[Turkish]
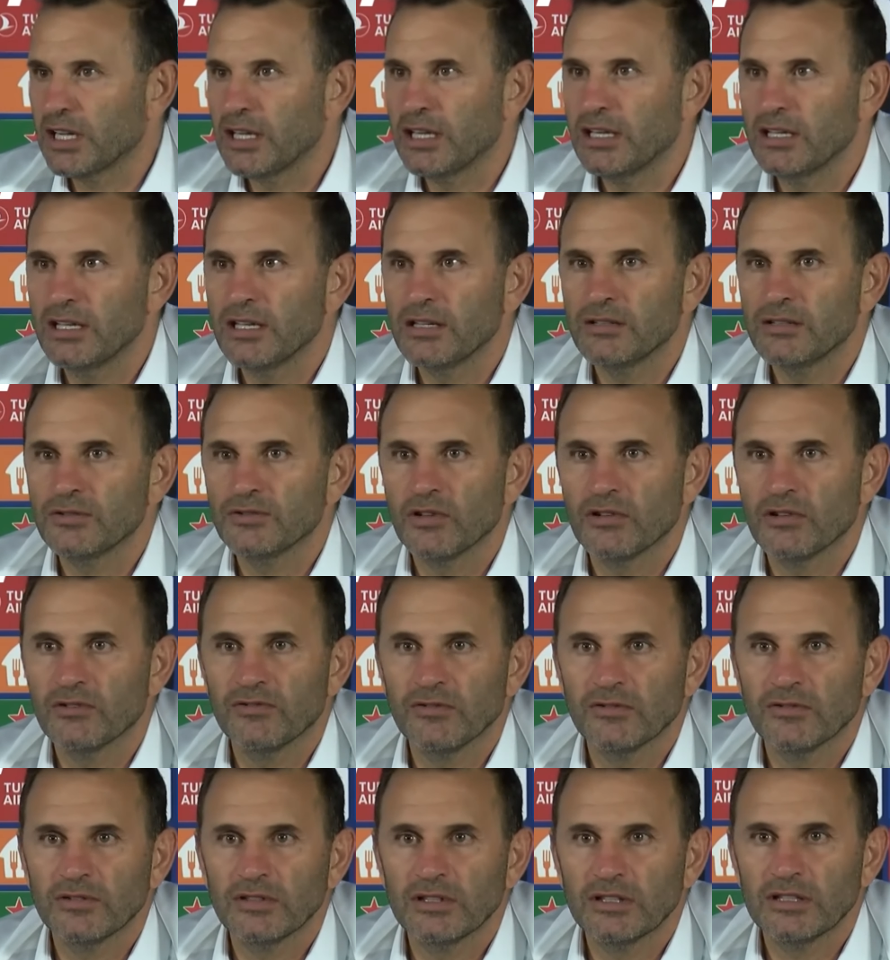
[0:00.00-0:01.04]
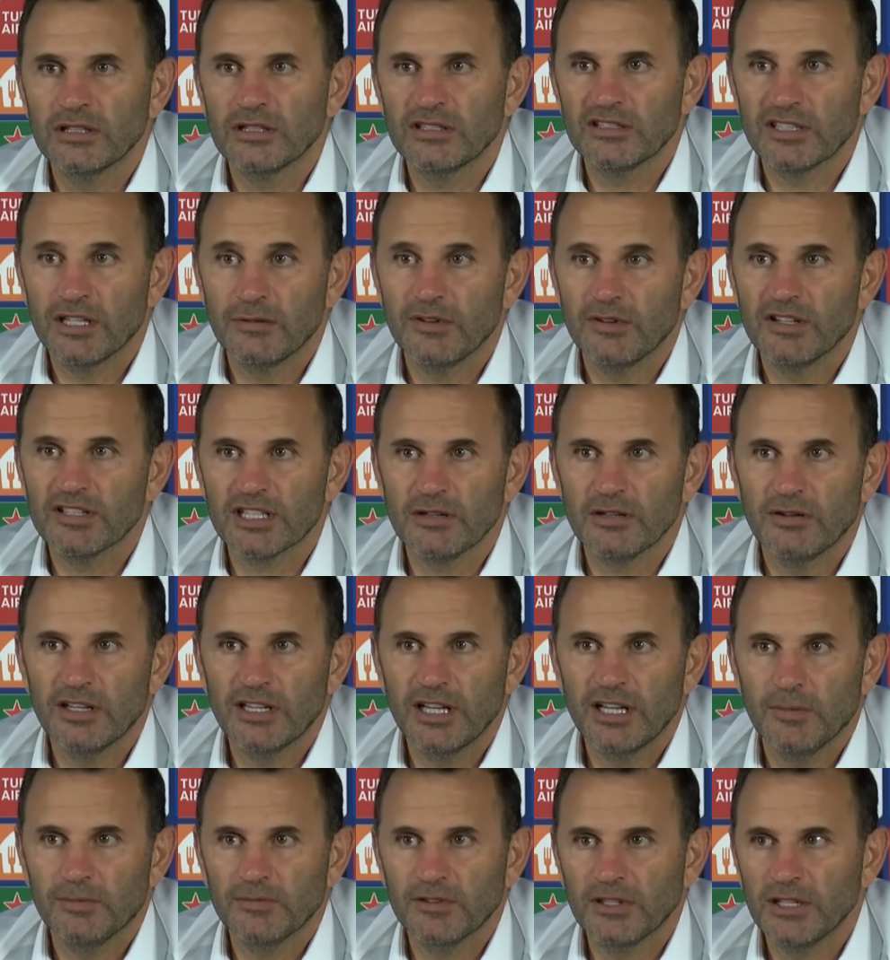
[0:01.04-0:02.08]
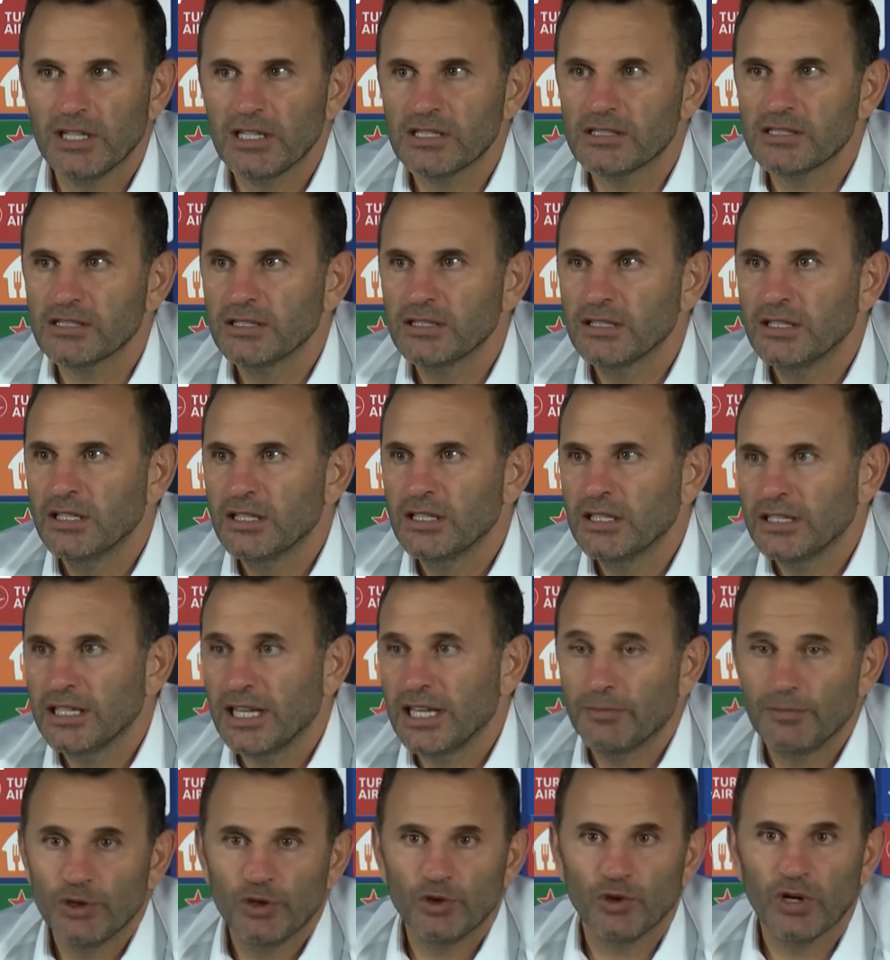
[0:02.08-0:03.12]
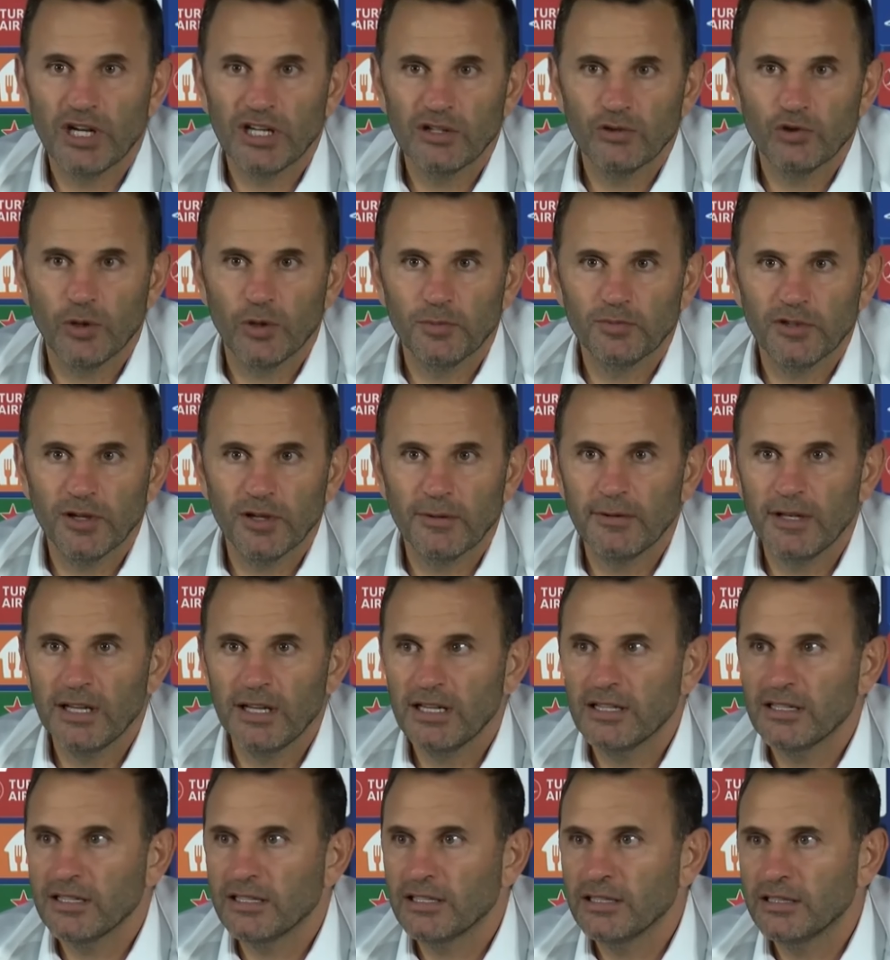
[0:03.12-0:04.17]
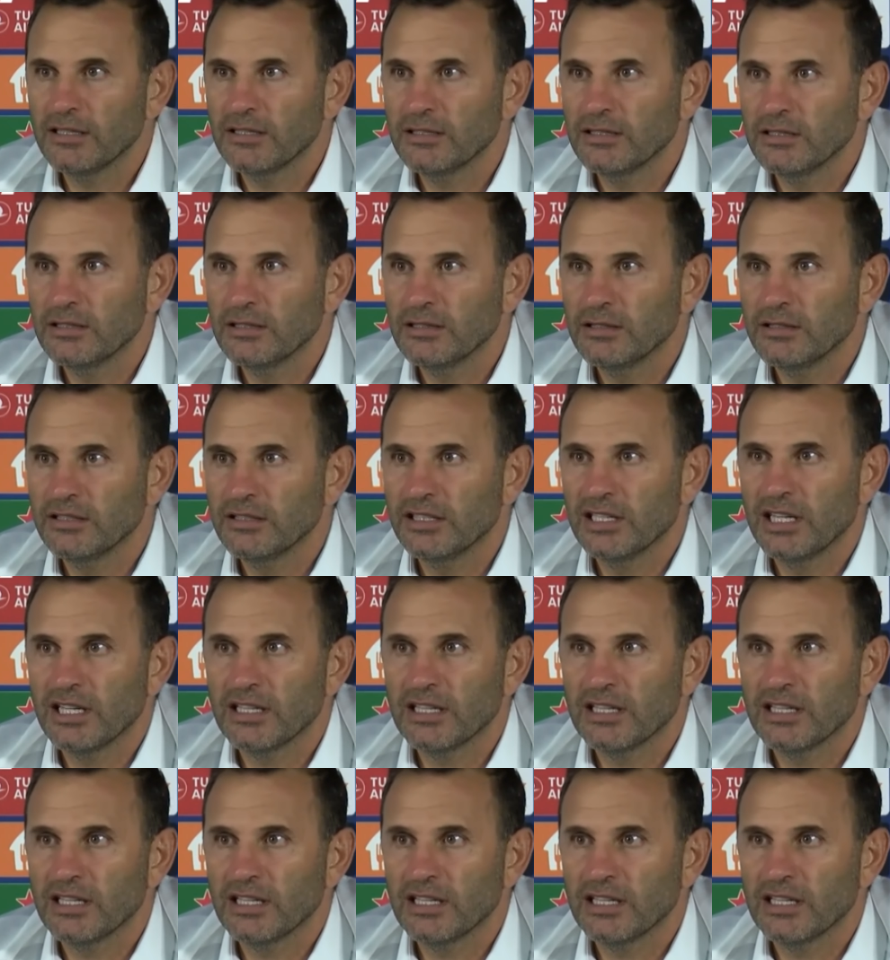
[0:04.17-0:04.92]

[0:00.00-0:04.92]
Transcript: bu kez de Galatasaray'ın hocası olarak Old Trafford'da tarih yazmaya kararlı.